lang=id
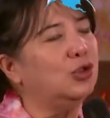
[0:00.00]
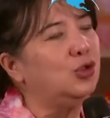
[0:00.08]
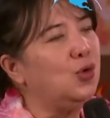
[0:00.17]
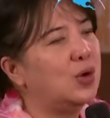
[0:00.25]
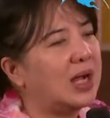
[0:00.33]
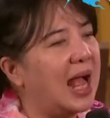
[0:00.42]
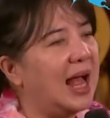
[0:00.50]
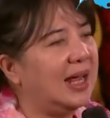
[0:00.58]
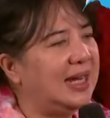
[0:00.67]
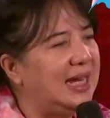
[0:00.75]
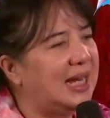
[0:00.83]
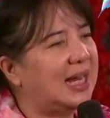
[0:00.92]

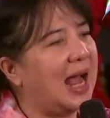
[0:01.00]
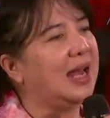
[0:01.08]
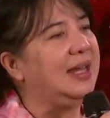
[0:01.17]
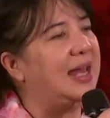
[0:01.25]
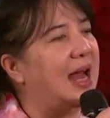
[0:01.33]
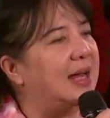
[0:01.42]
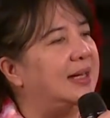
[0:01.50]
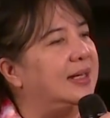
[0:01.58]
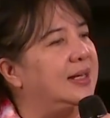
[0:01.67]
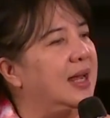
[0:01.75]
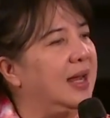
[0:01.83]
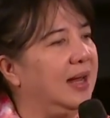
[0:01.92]
tukang ikan yang
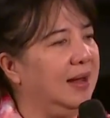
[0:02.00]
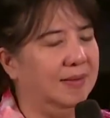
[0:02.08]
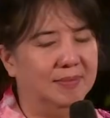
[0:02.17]
gede.